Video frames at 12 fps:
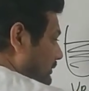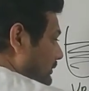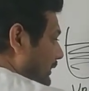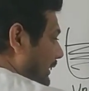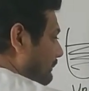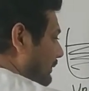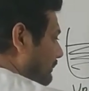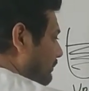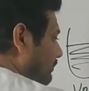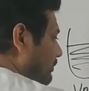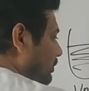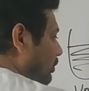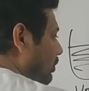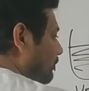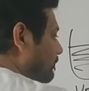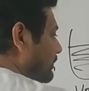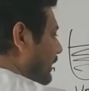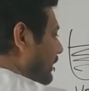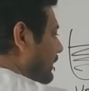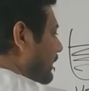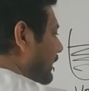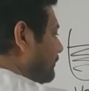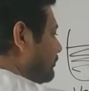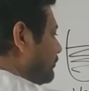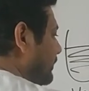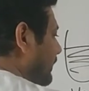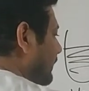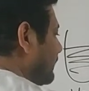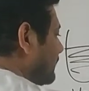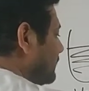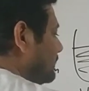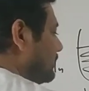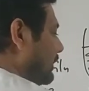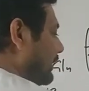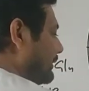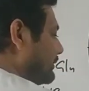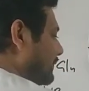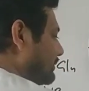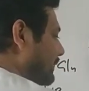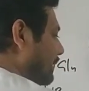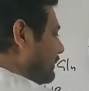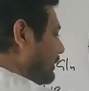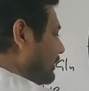एम एम ऑफ क्या है एच जी है एट कितना में